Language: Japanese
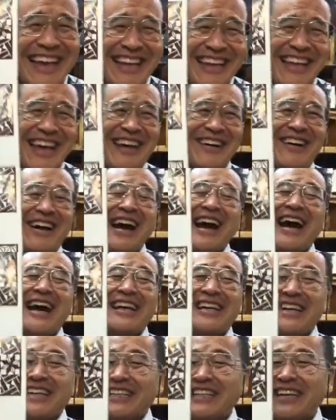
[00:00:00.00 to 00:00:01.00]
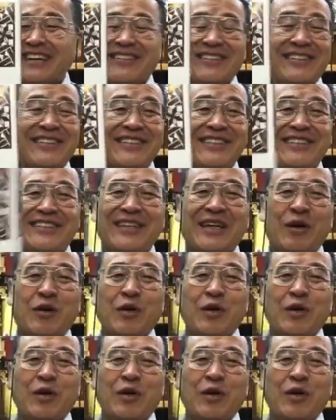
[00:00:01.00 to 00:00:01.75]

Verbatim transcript: であのありがたいことにですね